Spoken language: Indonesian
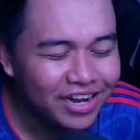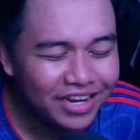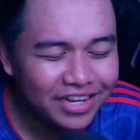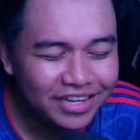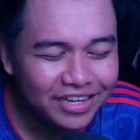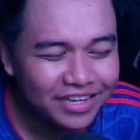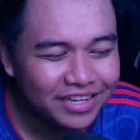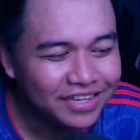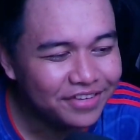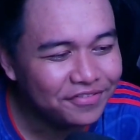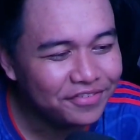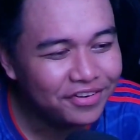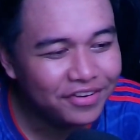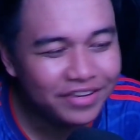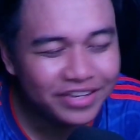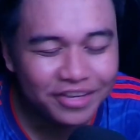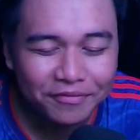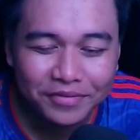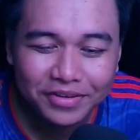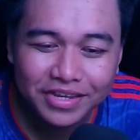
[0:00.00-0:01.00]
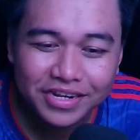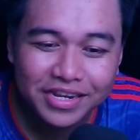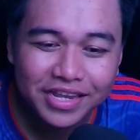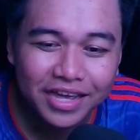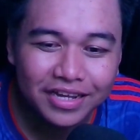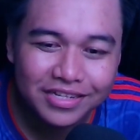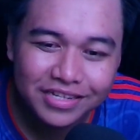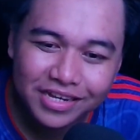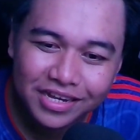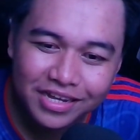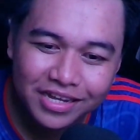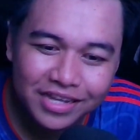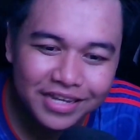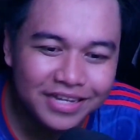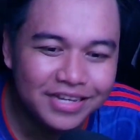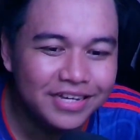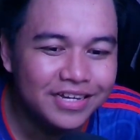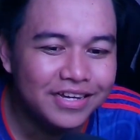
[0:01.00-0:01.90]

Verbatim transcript: deh, video sampai sini aja